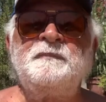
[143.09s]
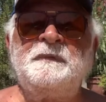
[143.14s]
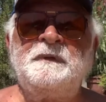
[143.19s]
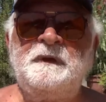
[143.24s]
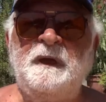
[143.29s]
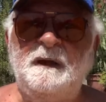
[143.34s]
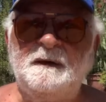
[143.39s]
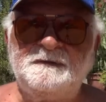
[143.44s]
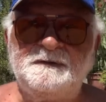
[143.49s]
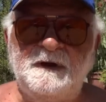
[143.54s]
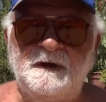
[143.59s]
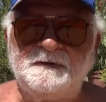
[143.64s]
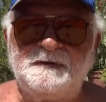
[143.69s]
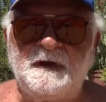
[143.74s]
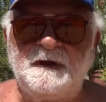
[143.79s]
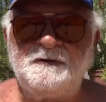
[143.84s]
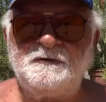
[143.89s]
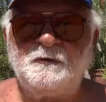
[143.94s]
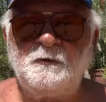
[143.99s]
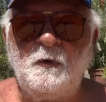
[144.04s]
Quem
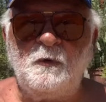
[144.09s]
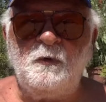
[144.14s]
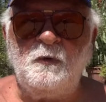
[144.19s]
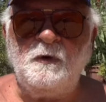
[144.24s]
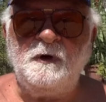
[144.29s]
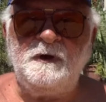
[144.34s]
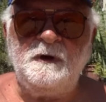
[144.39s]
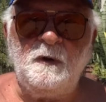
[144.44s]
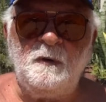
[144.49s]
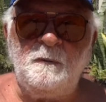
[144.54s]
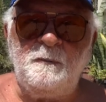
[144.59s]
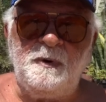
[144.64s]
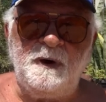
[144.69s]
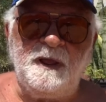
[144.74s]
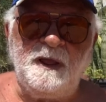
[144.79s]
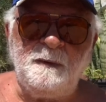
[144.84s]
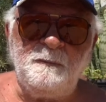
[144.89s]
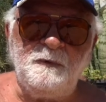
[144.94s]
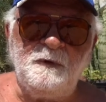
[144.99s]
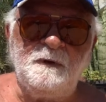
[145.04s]
acertasse concorria a um prêmio,